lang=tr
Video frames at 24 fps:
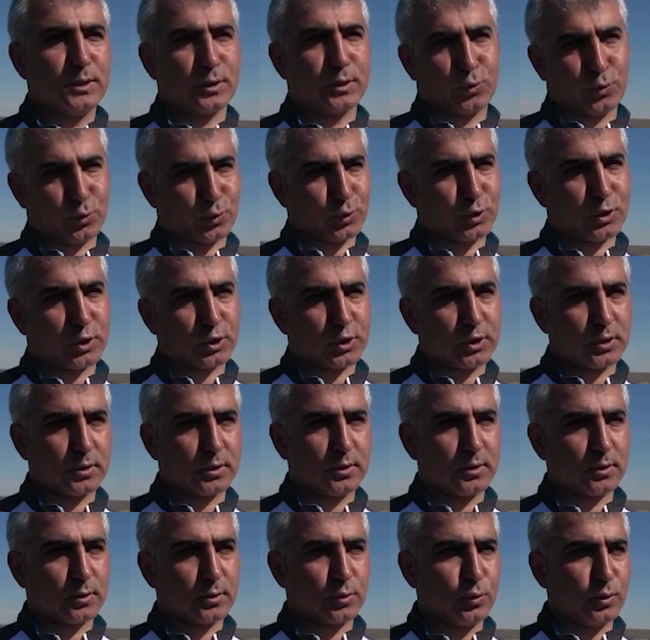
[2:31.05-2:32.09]
de çok
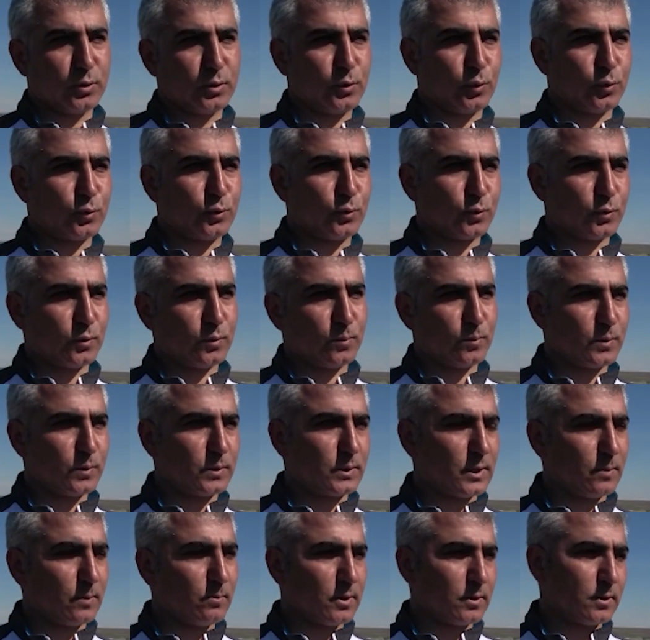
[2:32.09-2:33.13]
şaşırdık. Köyde
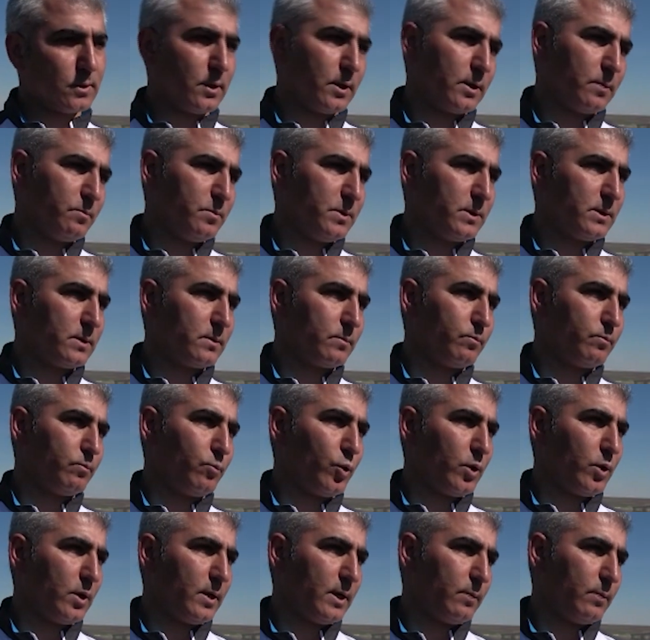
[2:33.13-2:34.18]
oturduğumuz zaman hani biz
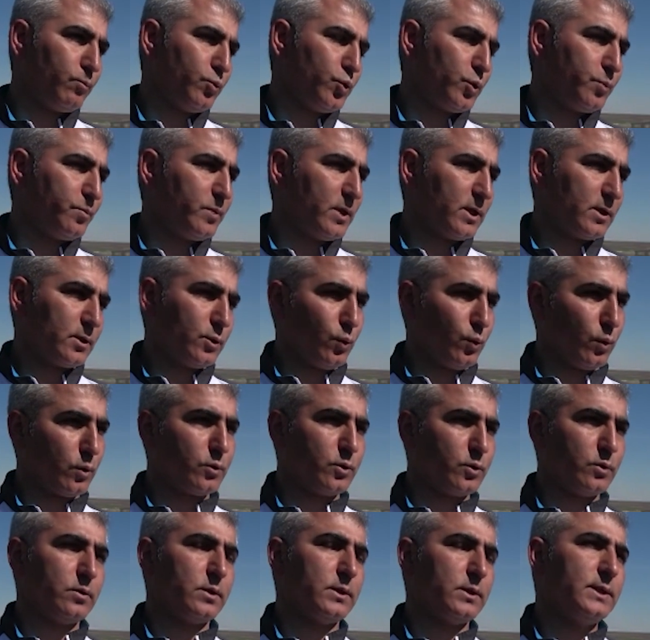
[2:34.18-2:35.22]
böyle büyük bir etki
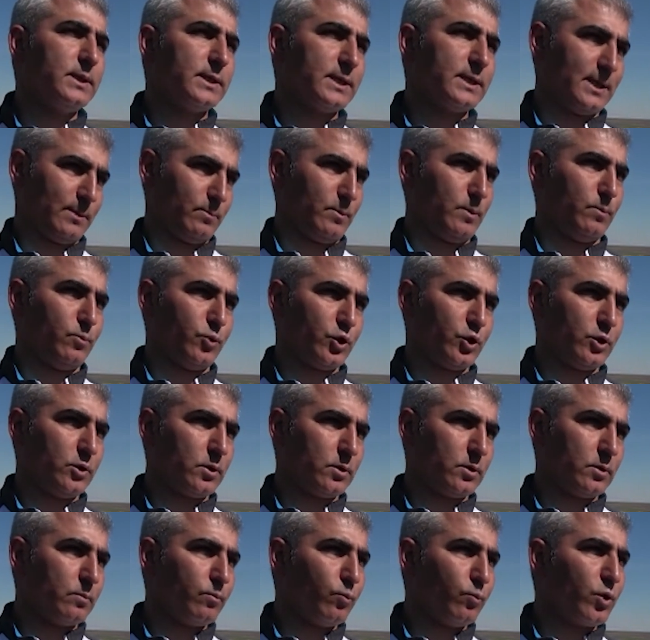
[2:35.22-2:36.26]
olduğunu
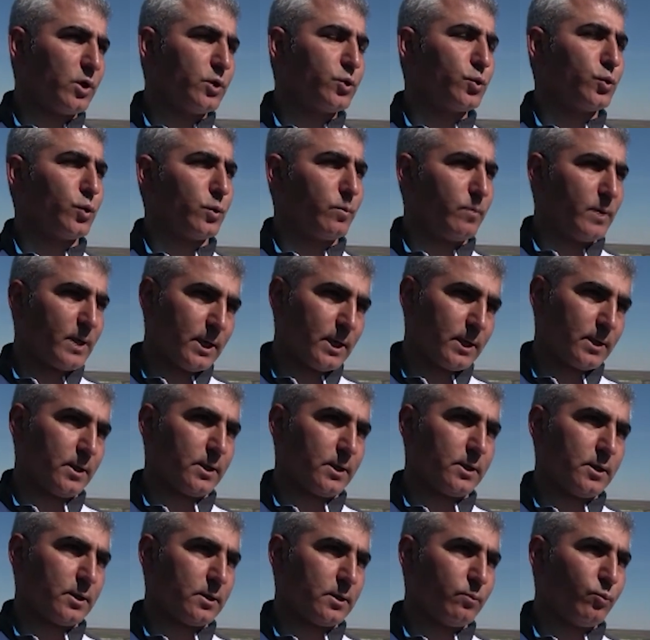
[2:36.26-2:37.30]
hissetmemiştik. Burayı çok merak
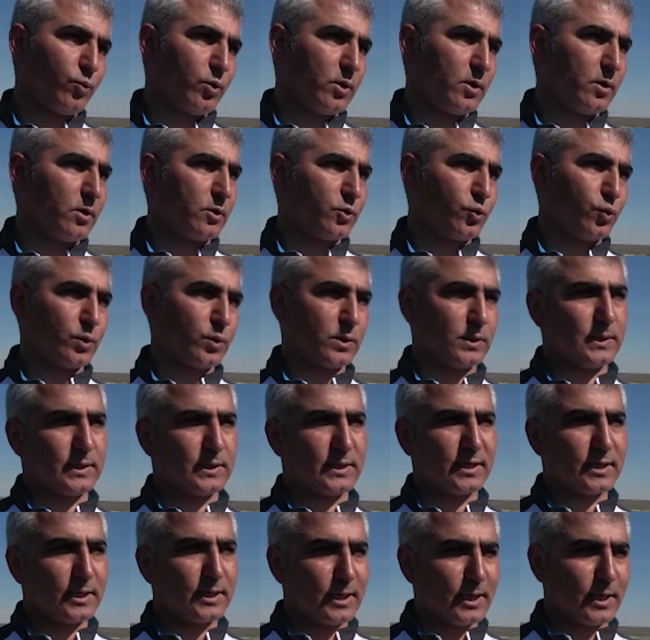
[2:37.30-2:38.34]
ettik. Buraya çok
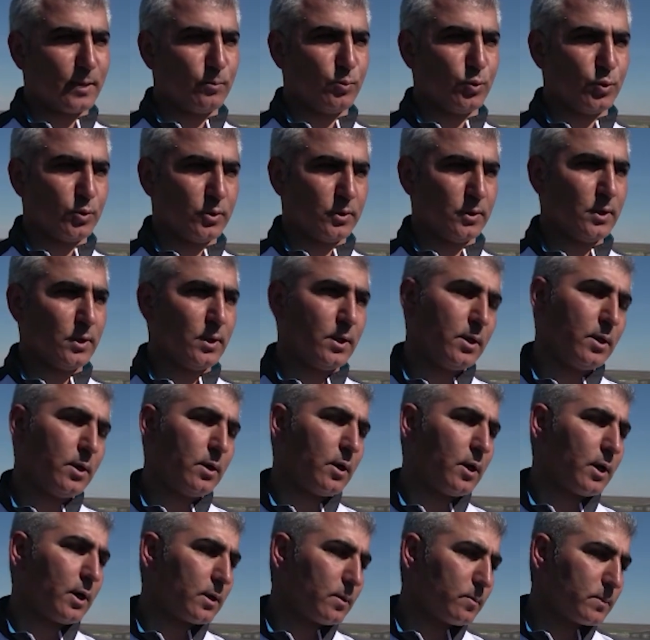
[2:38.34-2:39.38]
insan gelmiyor
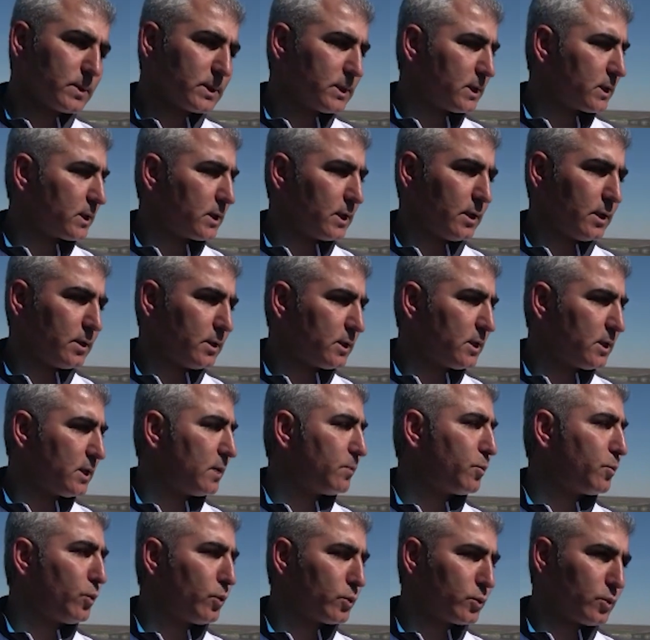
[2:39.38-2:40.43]
aklımıza geldi.
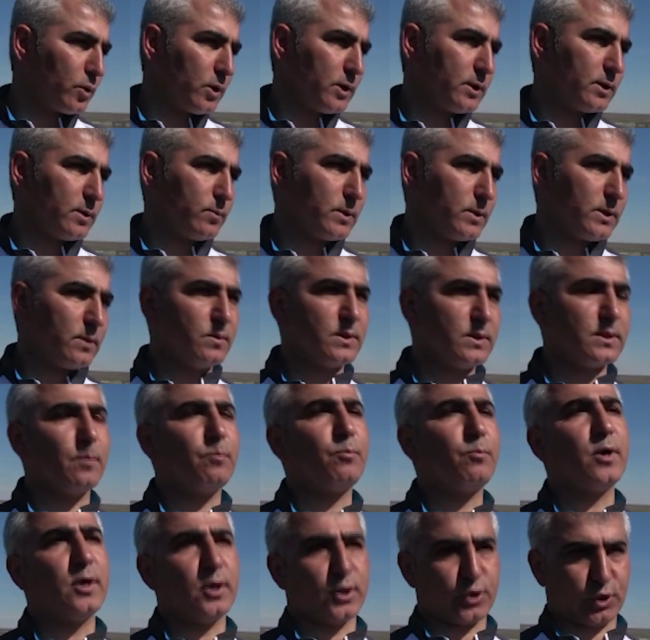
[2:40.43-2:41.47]
Gelip kontrol ettiğimizde biz
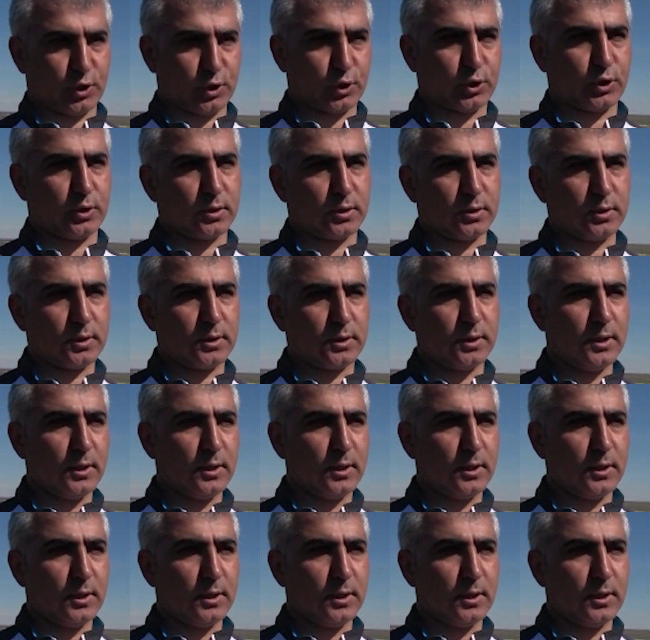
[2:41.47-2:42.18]
de baya şaşırdık.